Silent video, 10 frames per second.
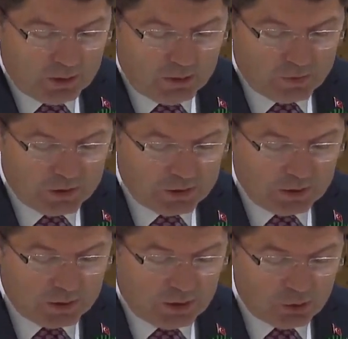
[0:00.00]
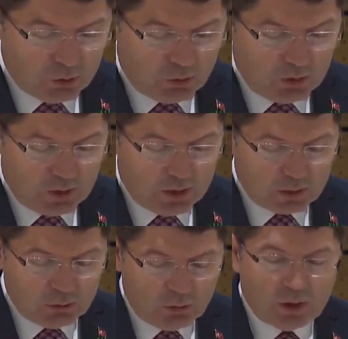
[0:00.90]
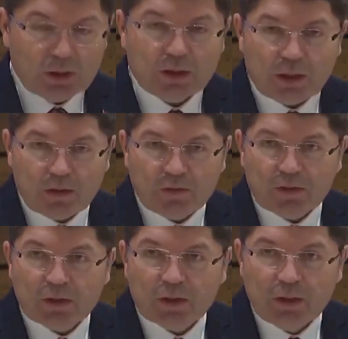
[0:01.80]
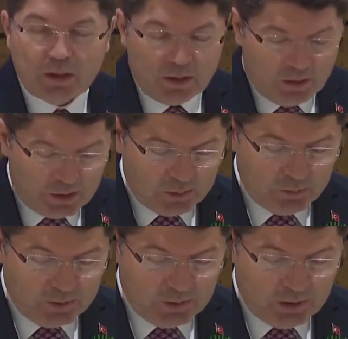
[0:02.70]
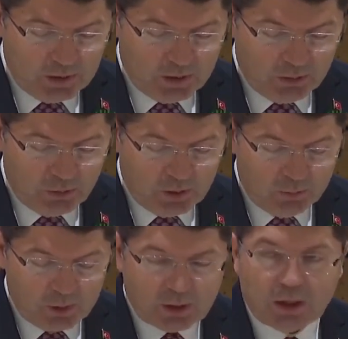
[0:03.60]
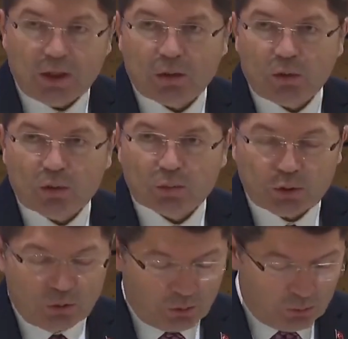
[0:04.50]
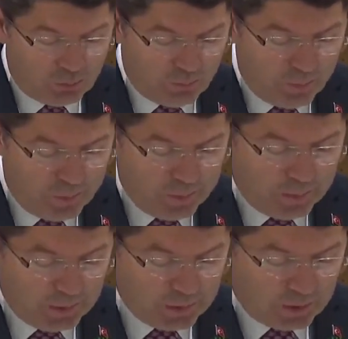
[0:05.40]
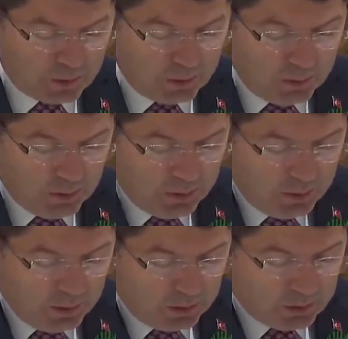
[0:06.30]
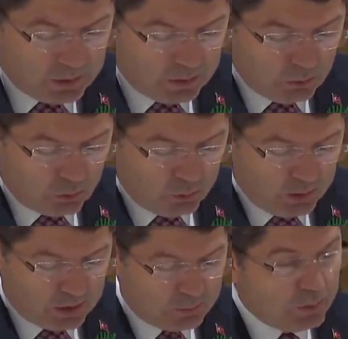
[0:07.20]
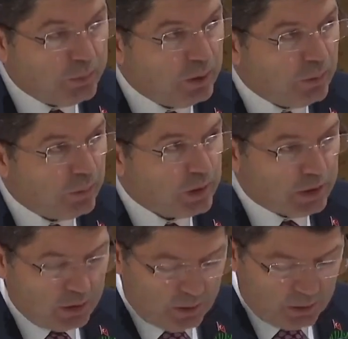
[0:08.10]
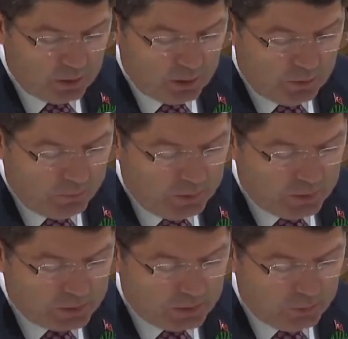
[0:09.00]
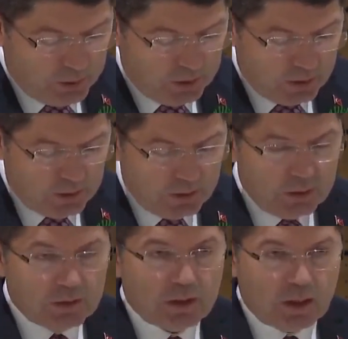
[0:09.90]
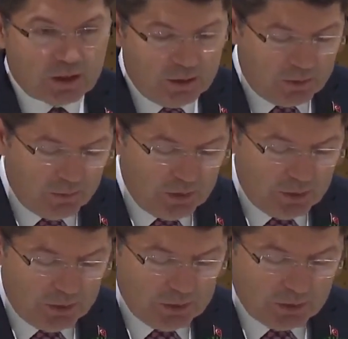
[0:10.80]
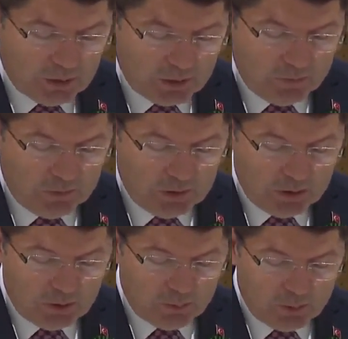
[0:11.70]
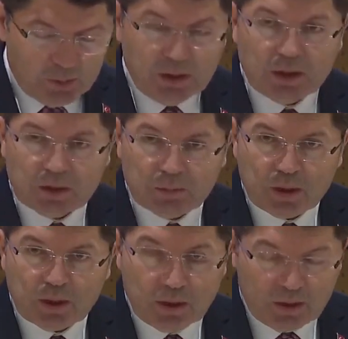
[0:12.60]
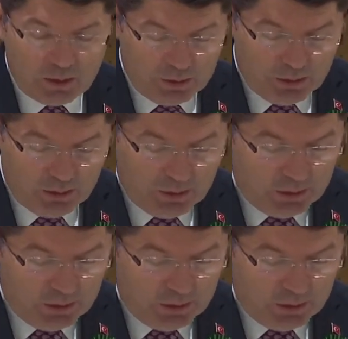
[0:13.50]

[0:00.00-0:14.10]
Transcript: ihtilaf çıktıktan sonra haklı olan tarafın tespitinde de önemli kaynak olmuştur. Ancak herkesin okuma yazma bilmemesi ve yazılı belgelerin taklit ve tahrif edilebilme ihtimali